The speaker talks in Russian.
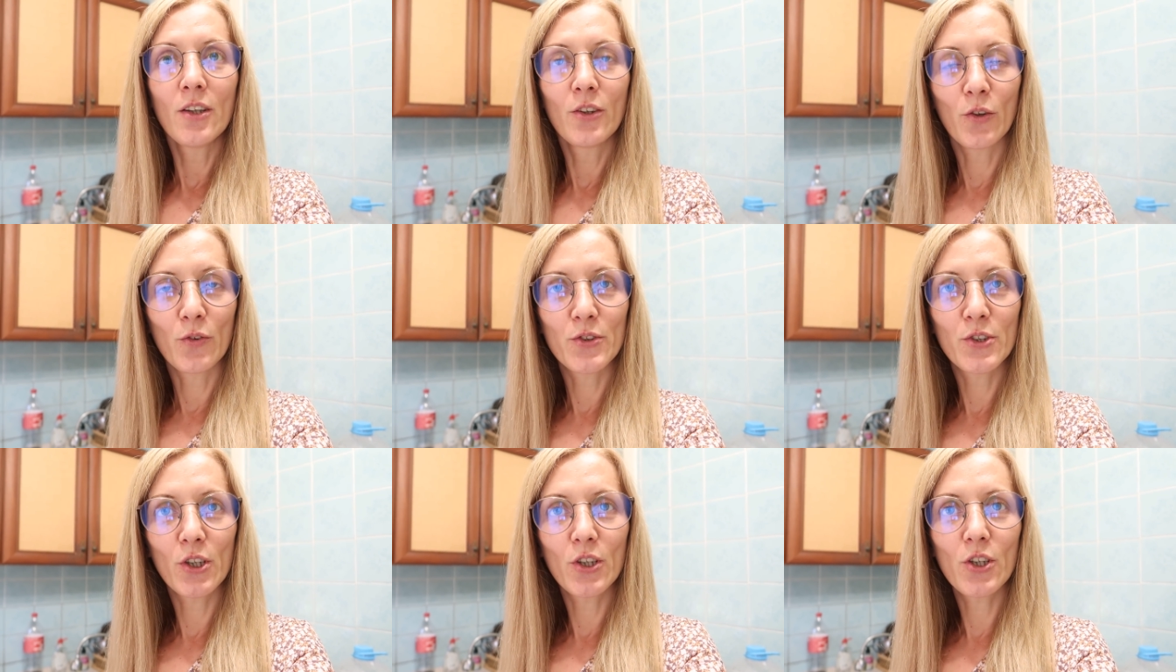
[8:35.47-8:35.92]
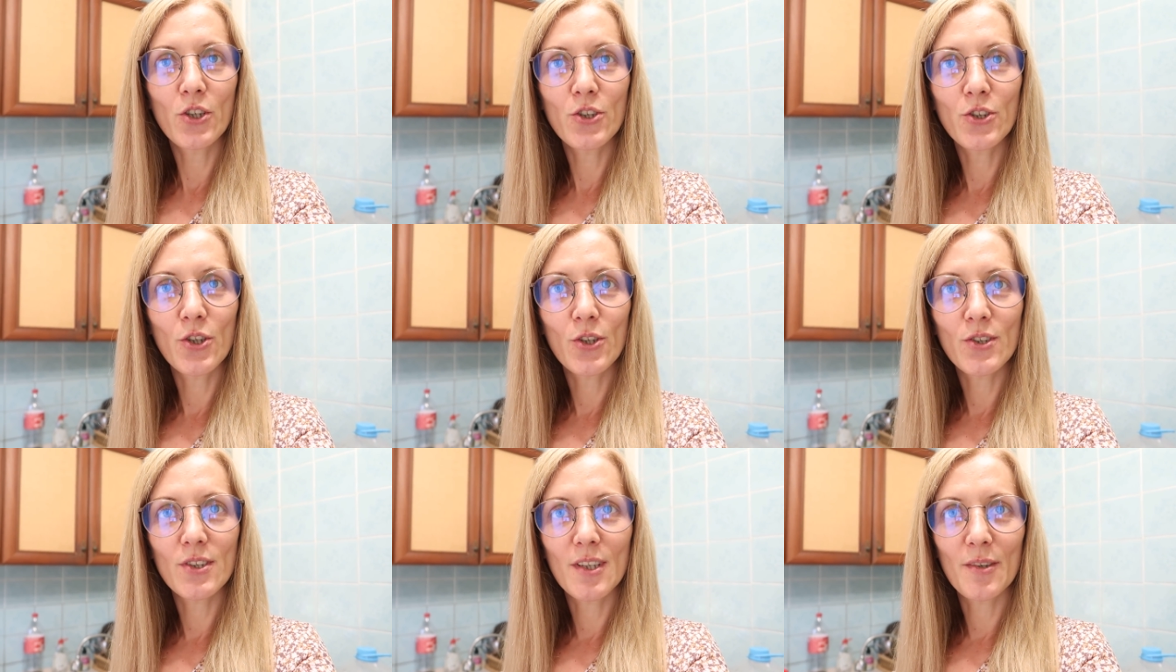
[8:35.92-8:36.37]
Но все
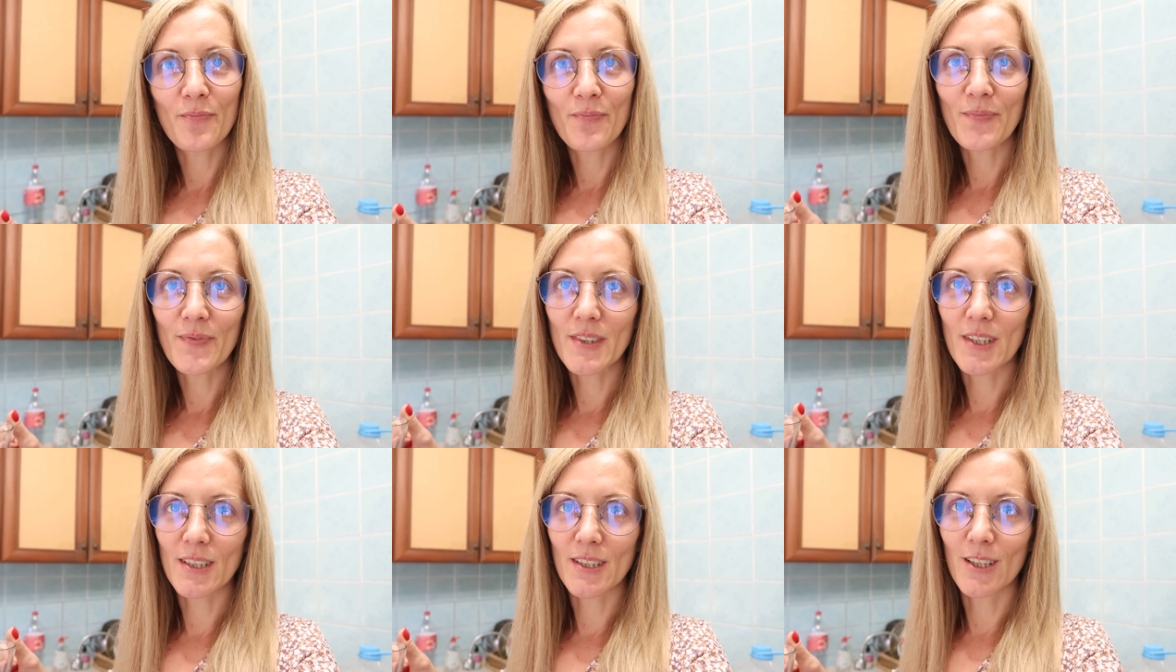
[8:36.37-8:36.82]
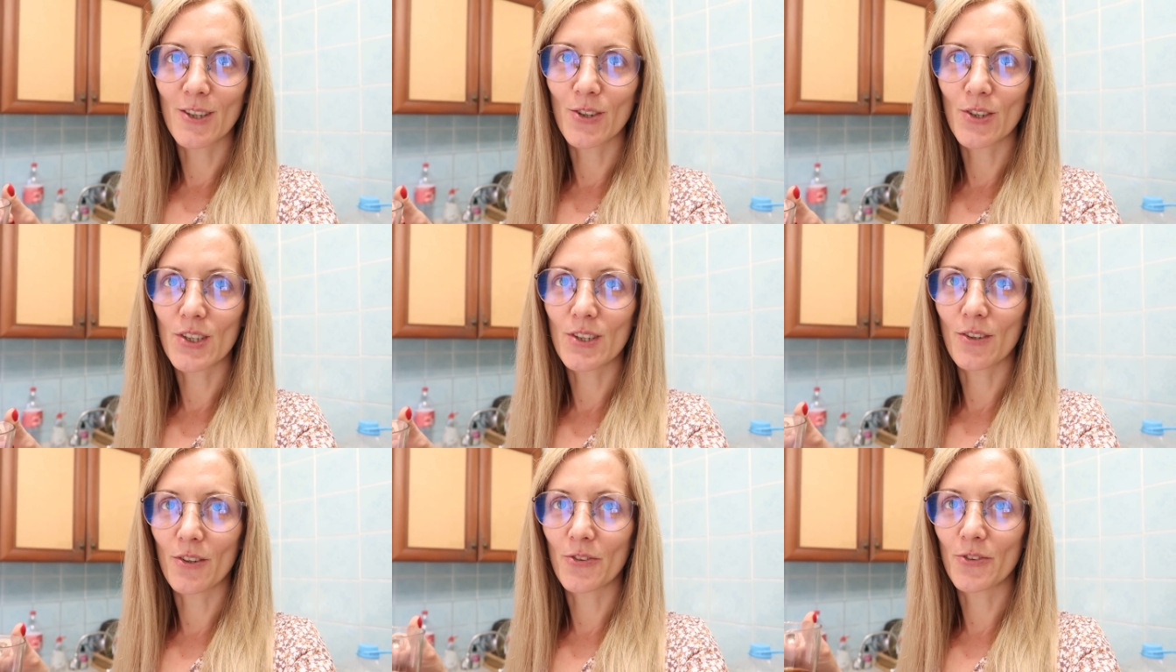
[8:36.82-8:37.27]
начнется со
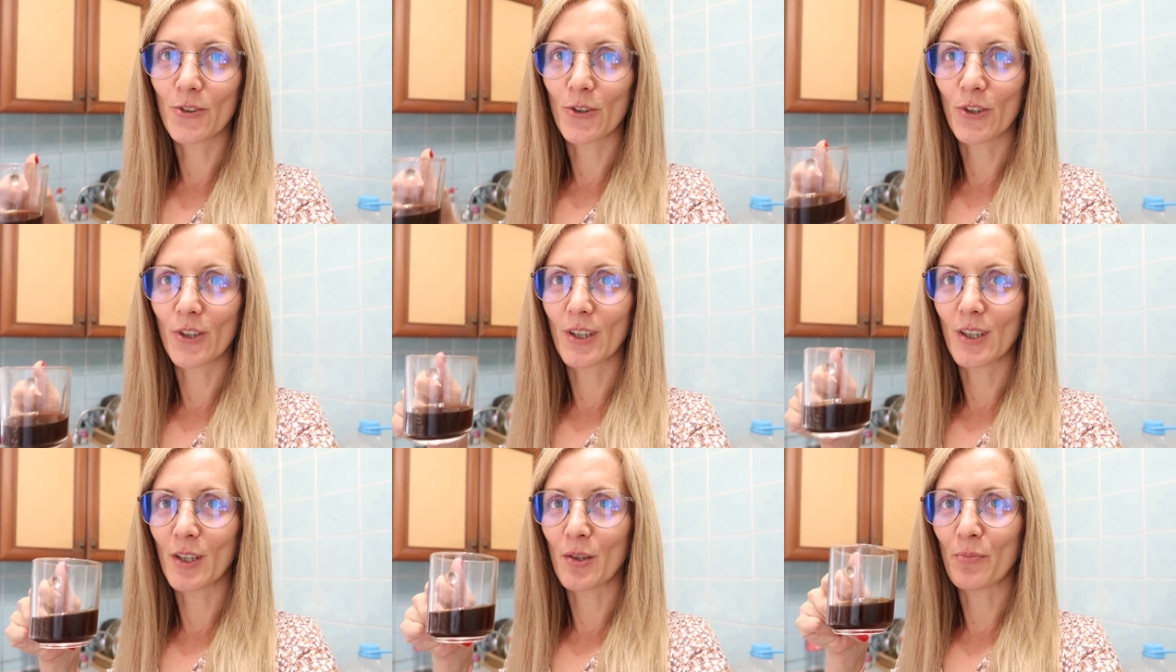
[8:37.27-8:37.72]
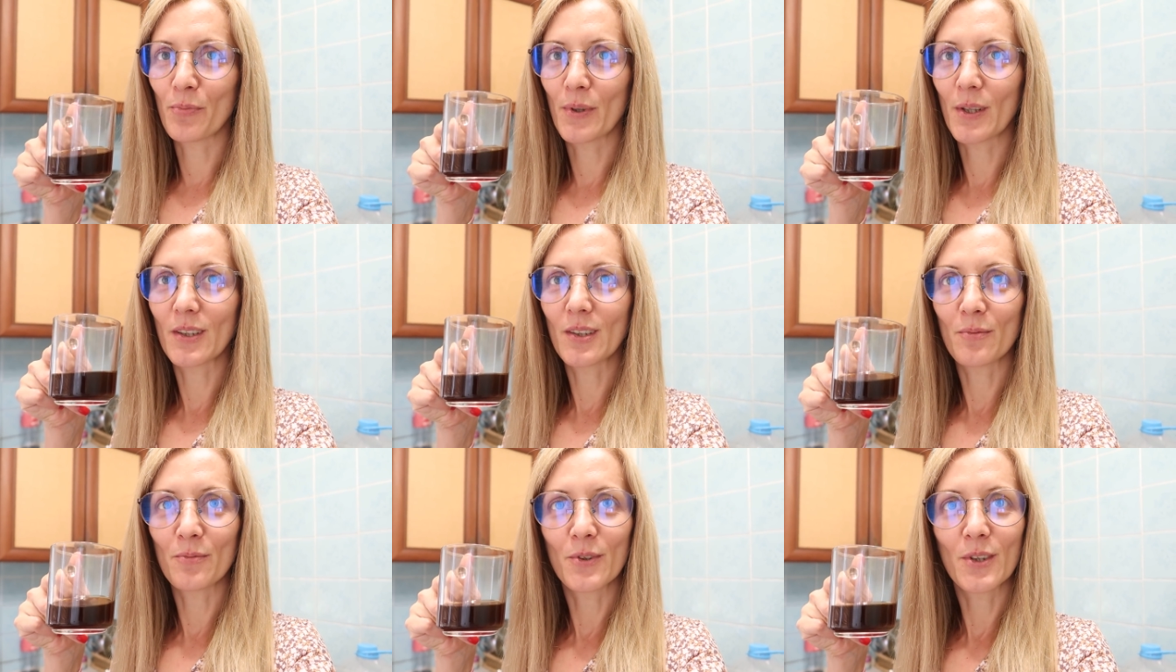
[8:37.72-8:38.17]
следующего вторника,
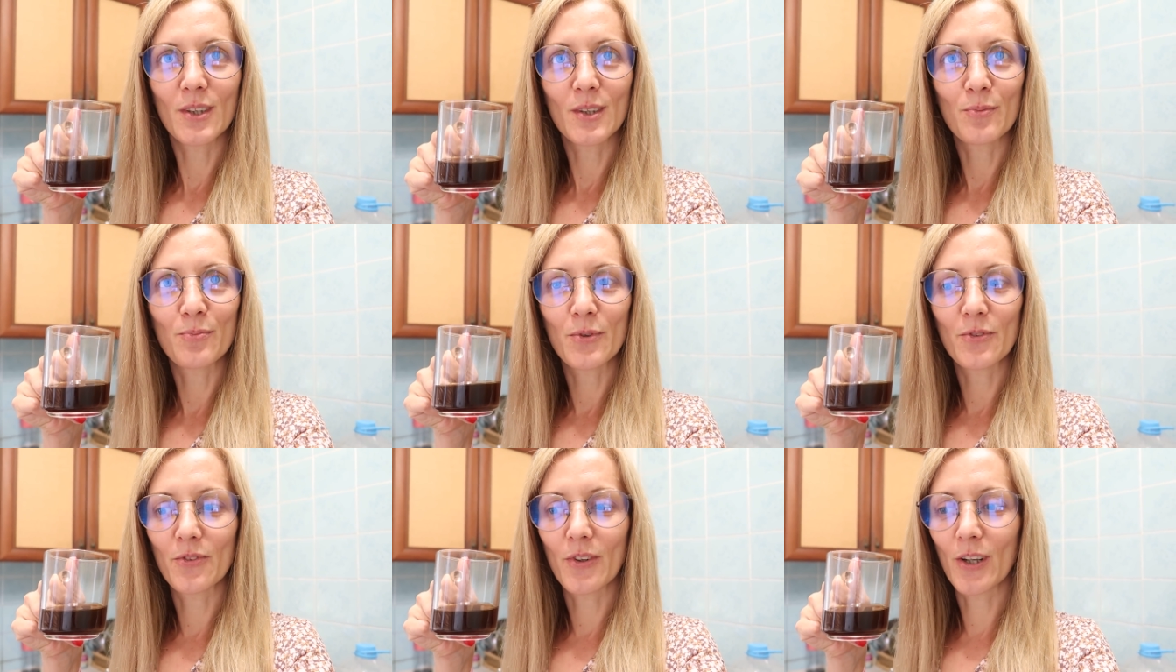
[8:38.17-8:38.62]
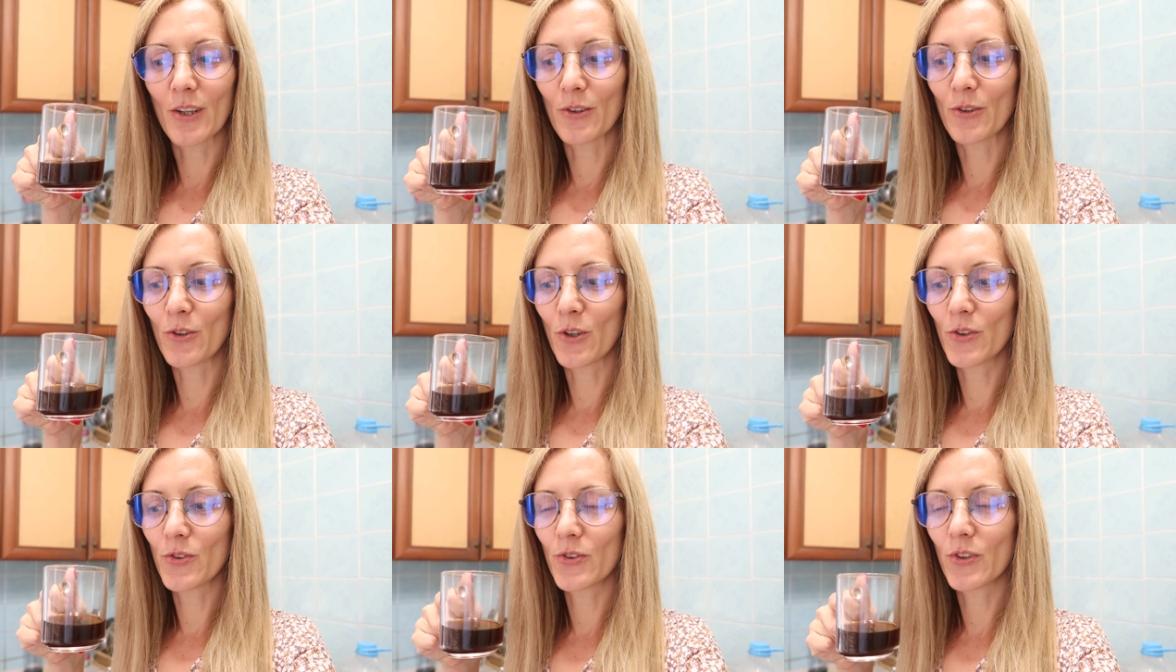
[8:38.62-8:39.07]
поэтому я
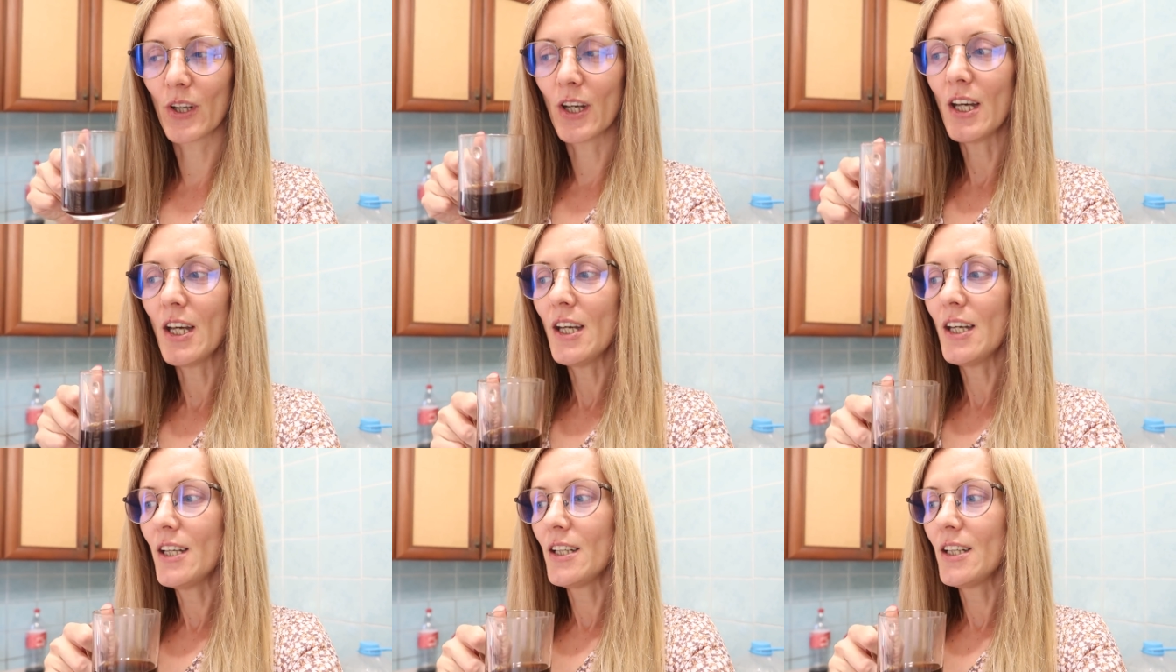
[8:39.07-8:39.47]
допиваю кофе,